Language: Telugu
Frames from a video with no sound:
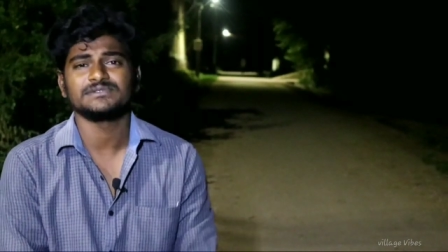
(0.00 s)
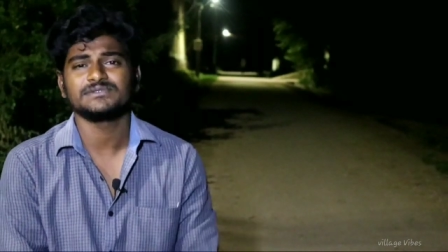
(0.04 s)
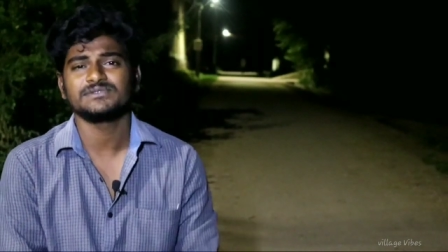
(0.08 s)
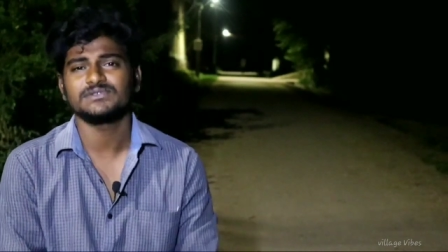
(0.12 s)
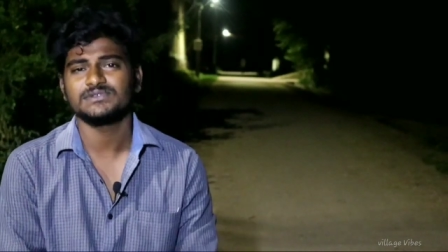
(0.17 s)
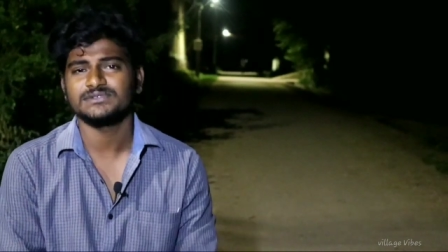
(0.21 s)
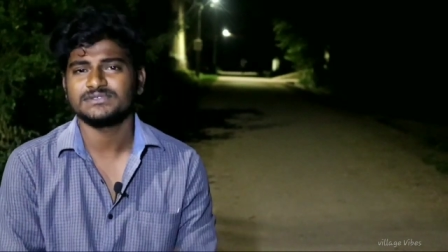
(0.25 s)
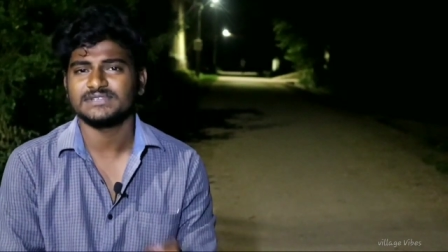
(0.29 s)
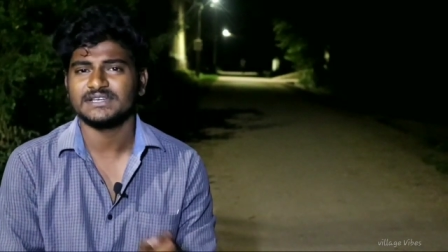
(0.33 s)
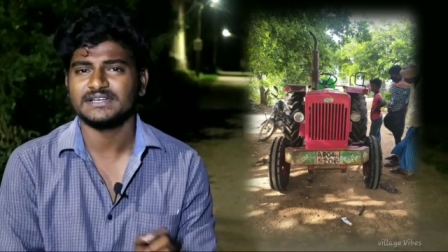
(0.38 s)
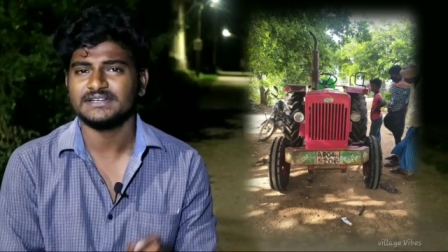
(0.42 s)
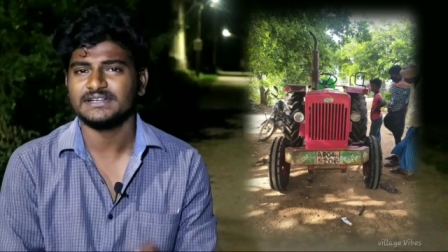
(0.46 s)
సో
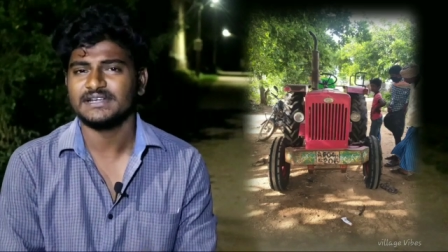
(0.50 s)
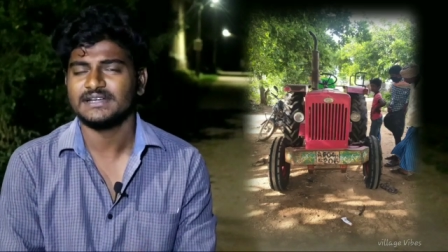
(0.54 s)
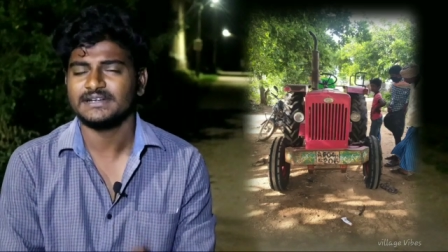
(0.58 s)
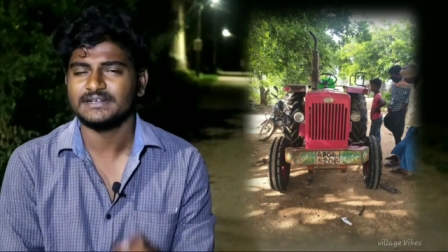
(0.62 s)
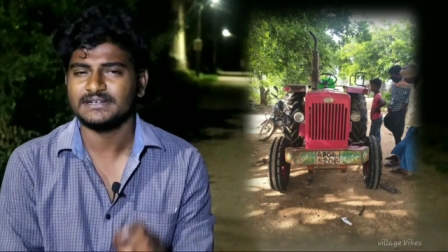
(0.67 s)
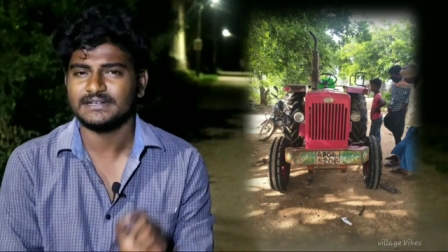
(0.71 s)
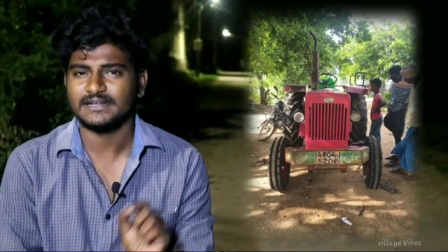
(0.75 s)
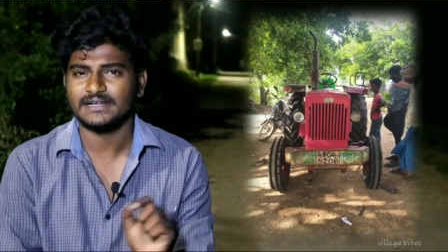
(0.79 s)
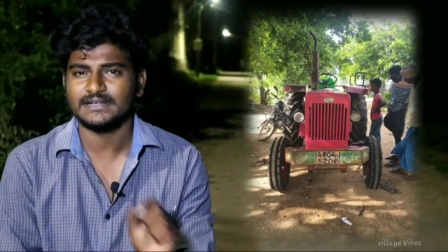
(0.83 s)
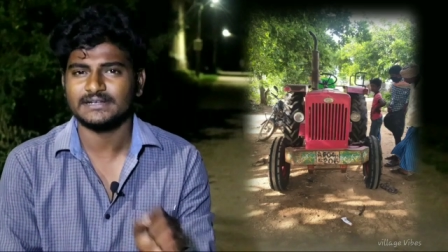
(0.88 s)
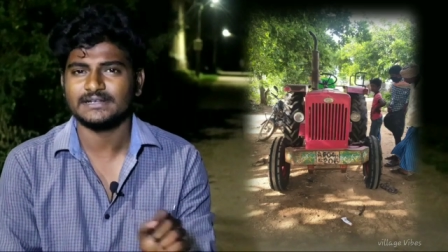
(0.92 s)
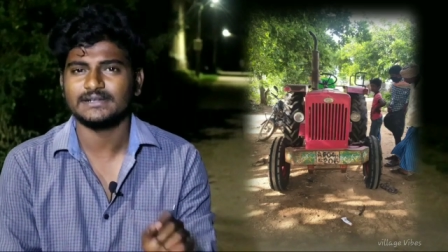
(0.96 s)
సెకండ్
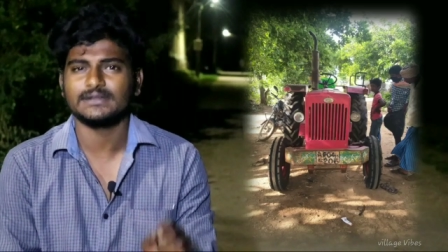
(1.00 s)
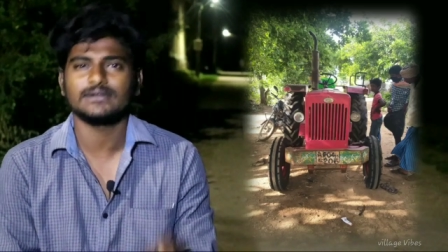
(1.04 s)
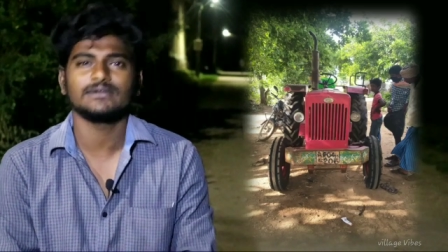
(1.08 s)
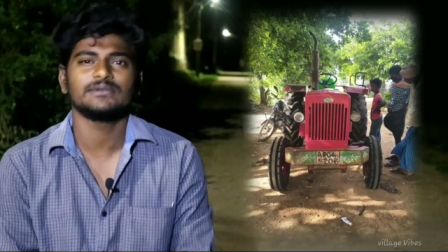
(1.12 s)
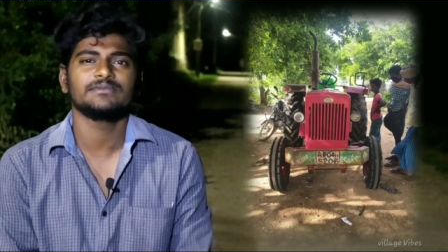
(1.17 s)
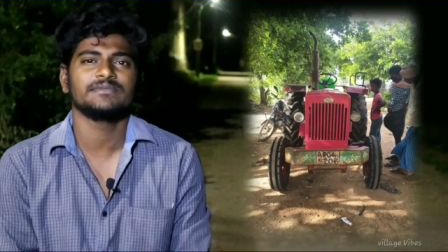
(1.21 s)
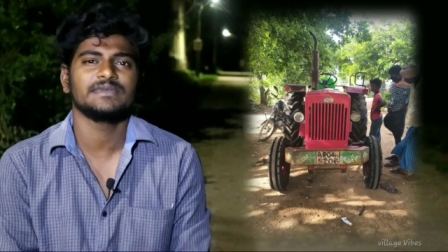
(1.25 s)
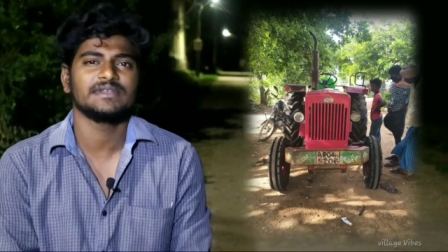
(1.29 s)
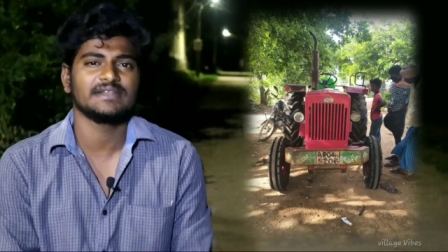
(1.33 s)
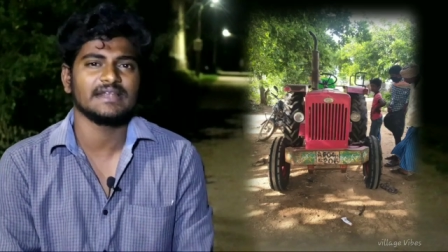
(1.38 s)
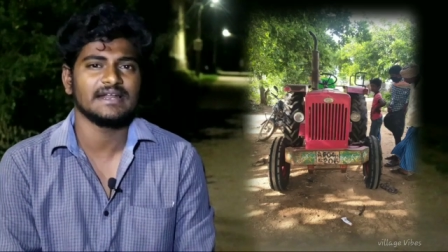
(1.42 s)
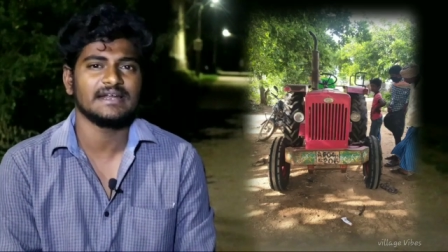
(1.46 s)
హ్యాండ్ ట్రాక్టర్లో
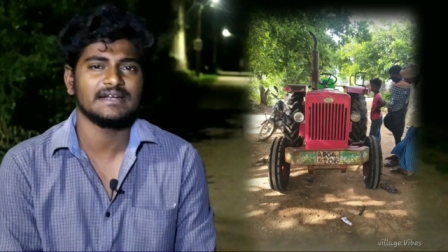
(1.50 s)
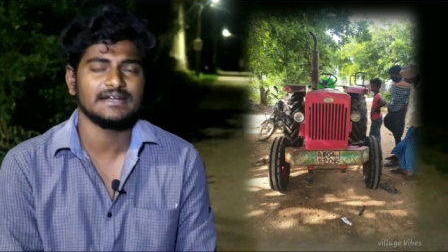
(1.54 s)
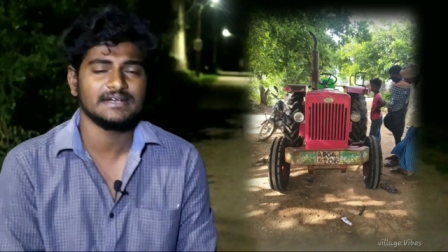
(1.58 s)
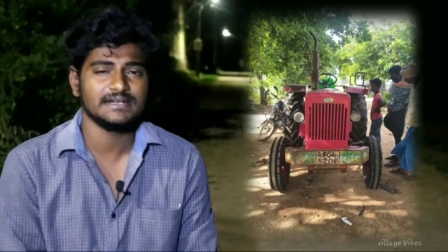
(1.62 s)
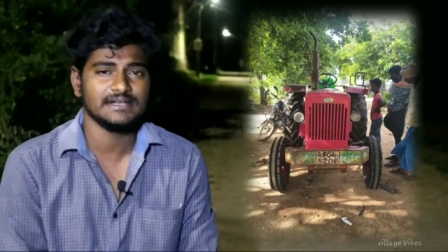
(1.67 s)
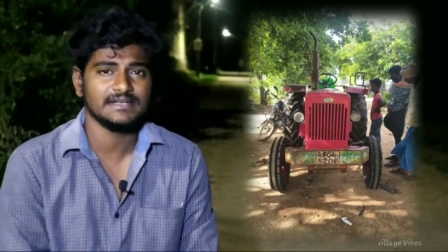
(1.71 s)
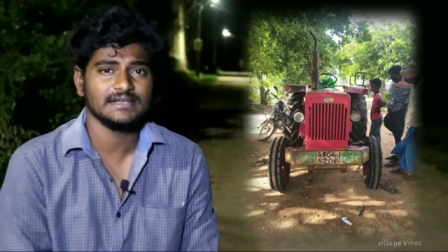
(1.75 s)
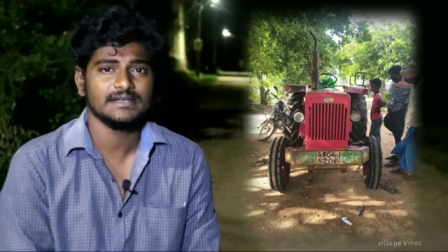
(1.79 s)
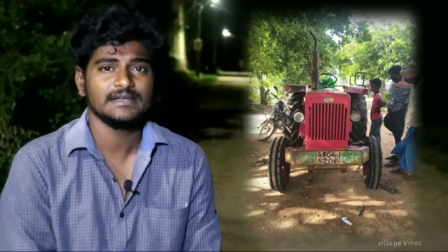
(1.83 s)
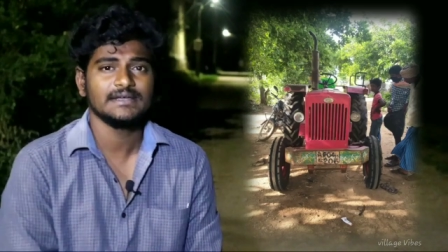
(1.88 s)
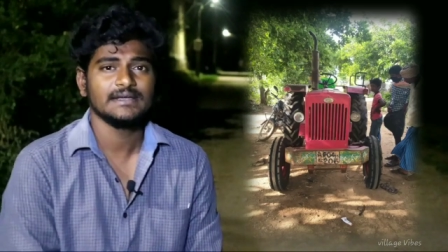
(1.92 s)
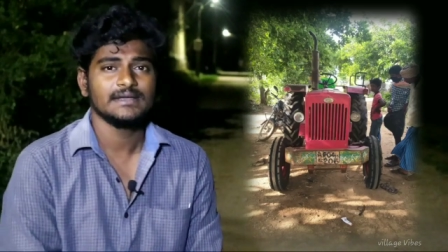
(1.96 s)
మీరు
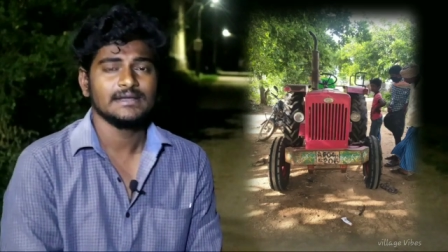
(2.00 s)
ఎలాంటి